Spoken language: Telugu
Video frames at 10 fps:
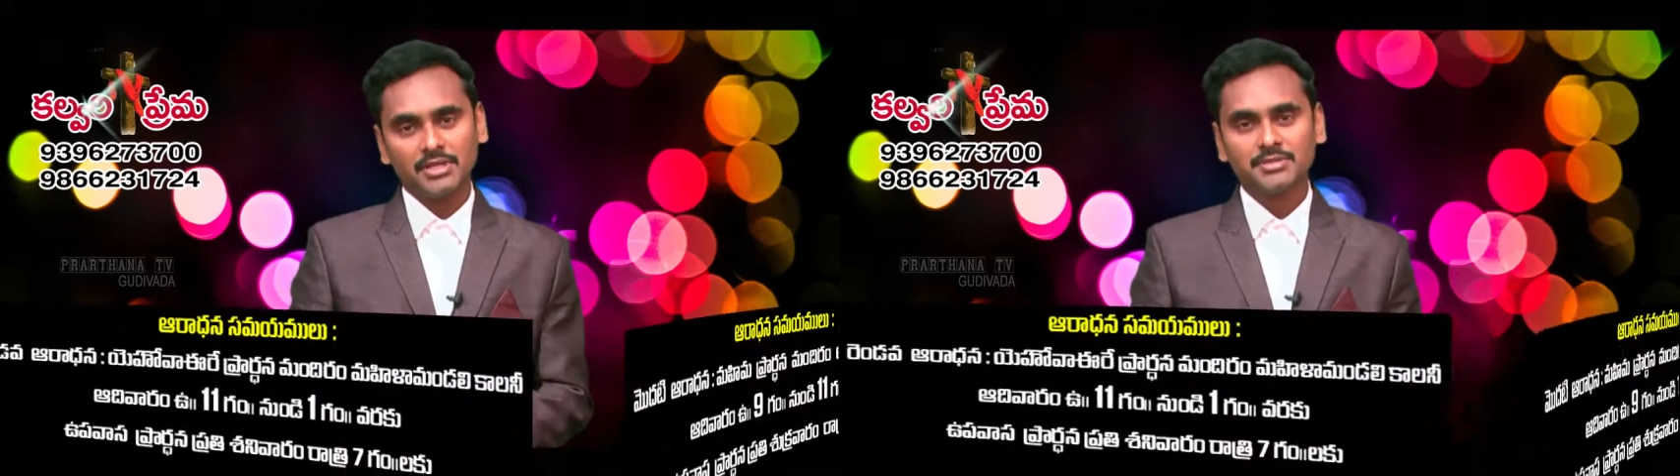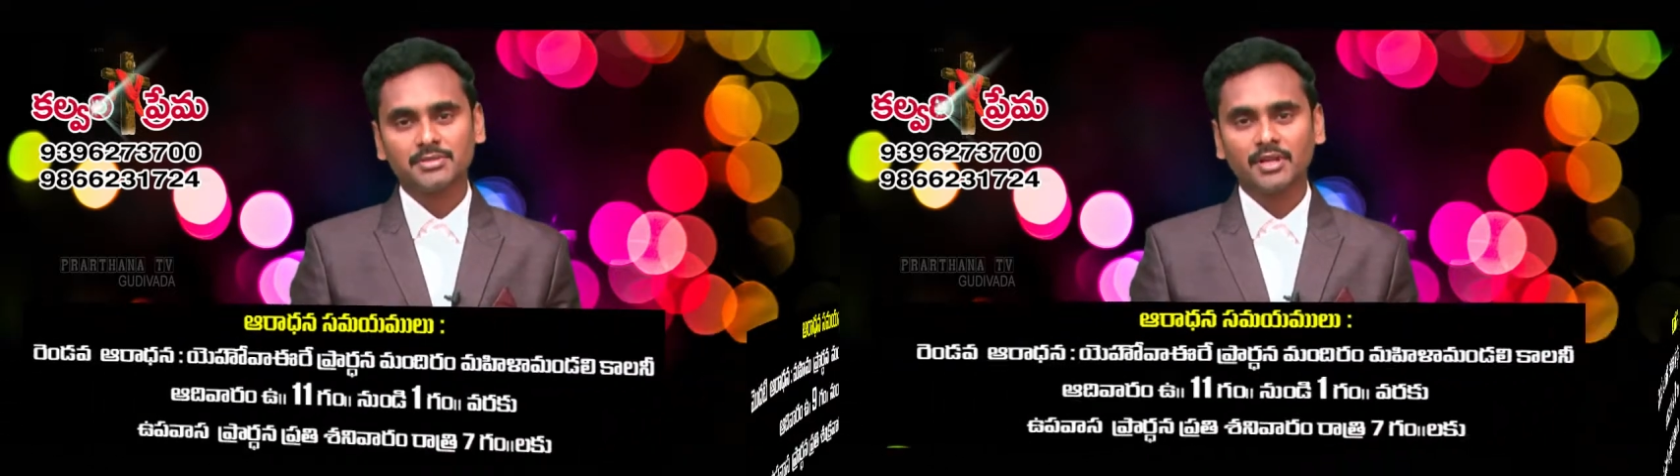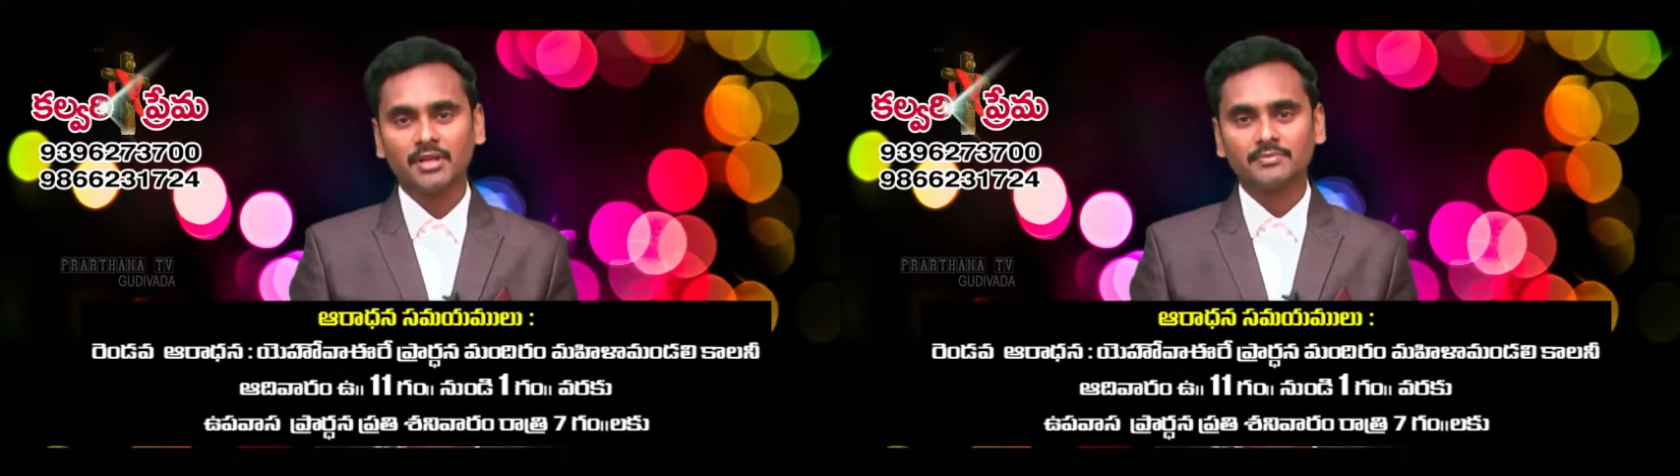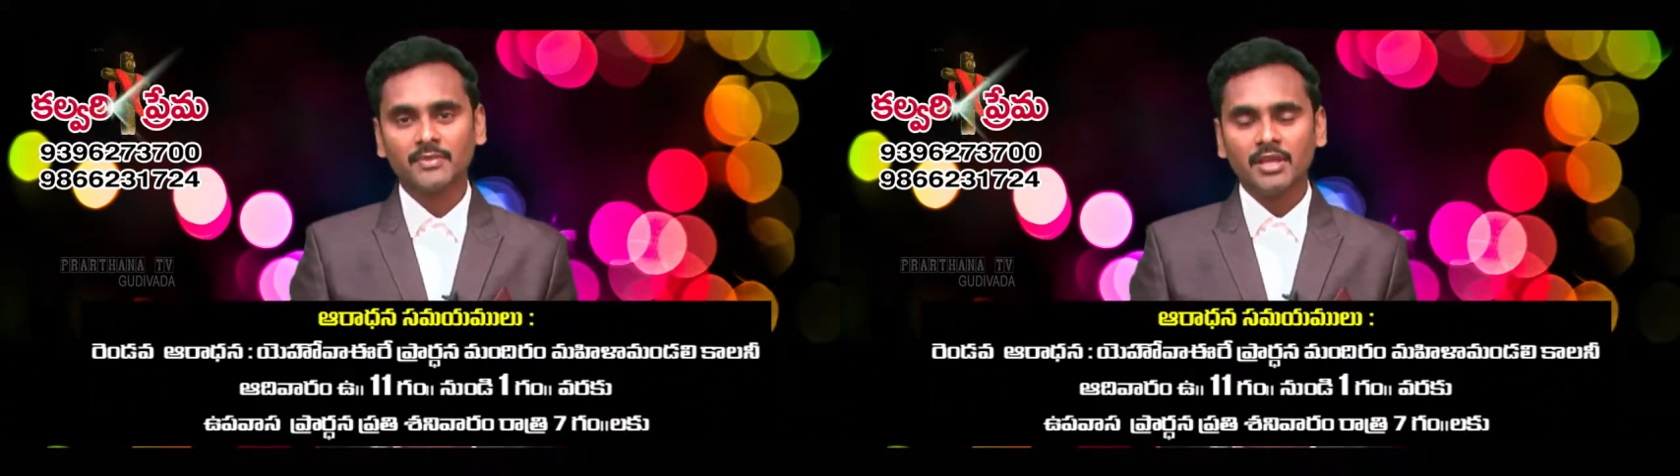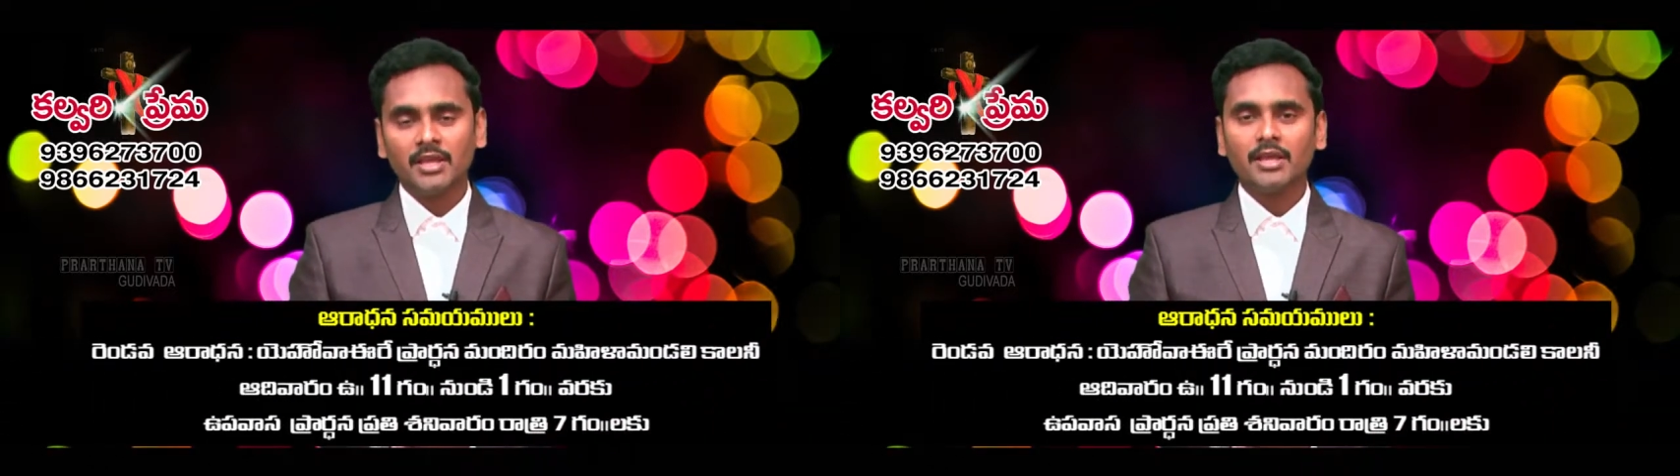చేస్తున్నాడు
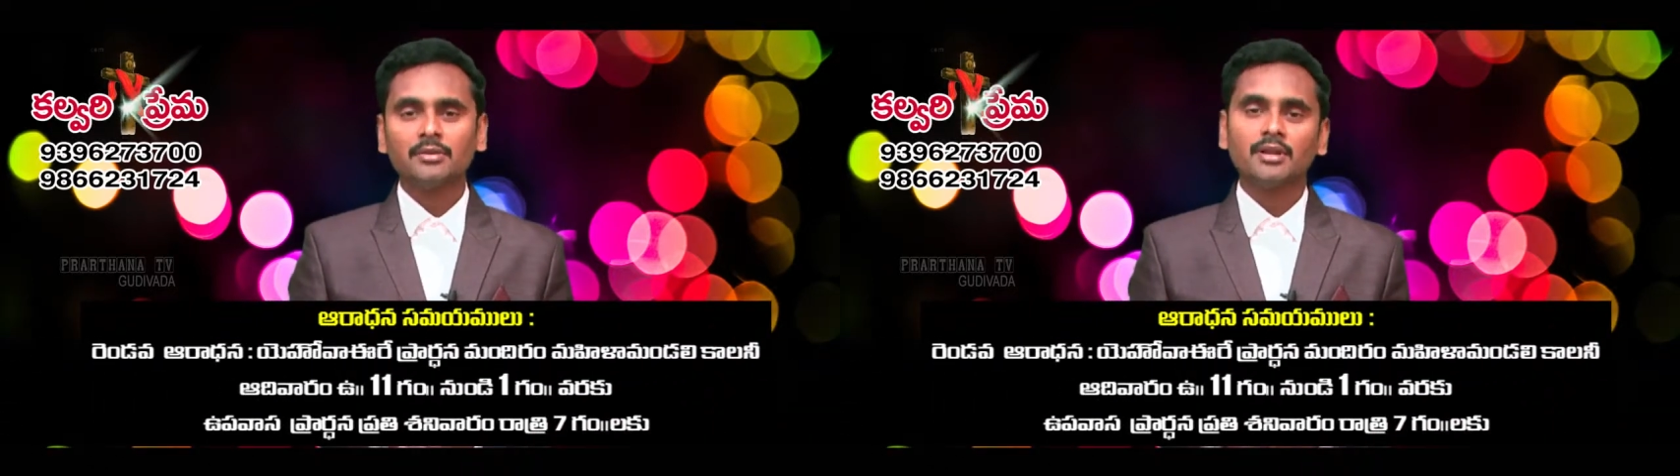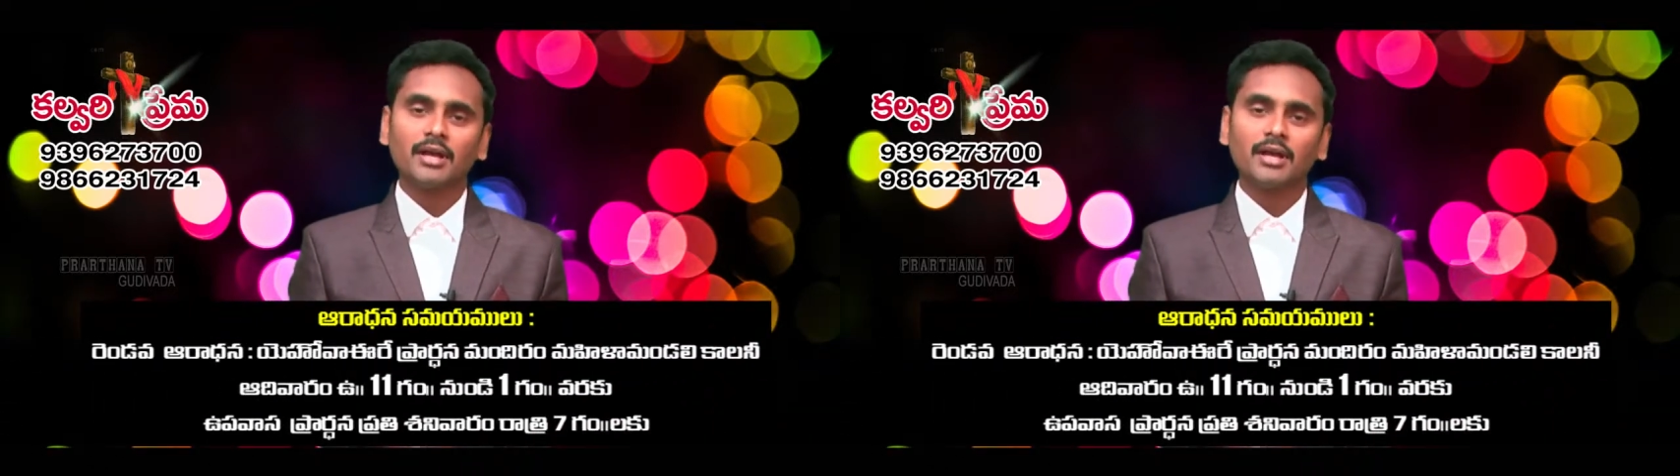ఎన్నో